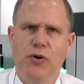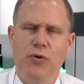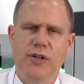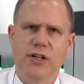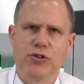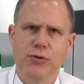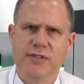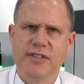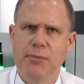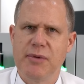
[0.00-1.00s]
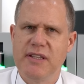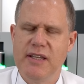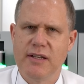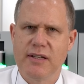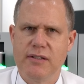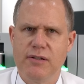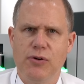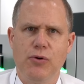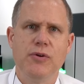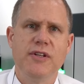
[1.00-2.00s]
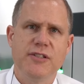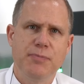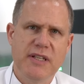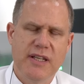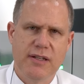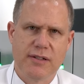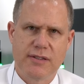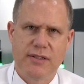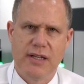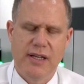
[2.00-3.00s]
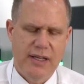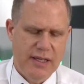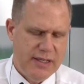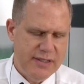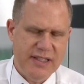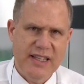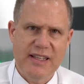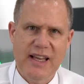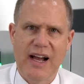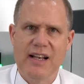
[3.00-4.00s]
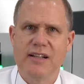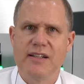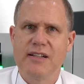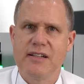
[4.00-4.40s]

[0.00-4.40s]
und der Schutz der Bedienerin und des Bedieners ist ideal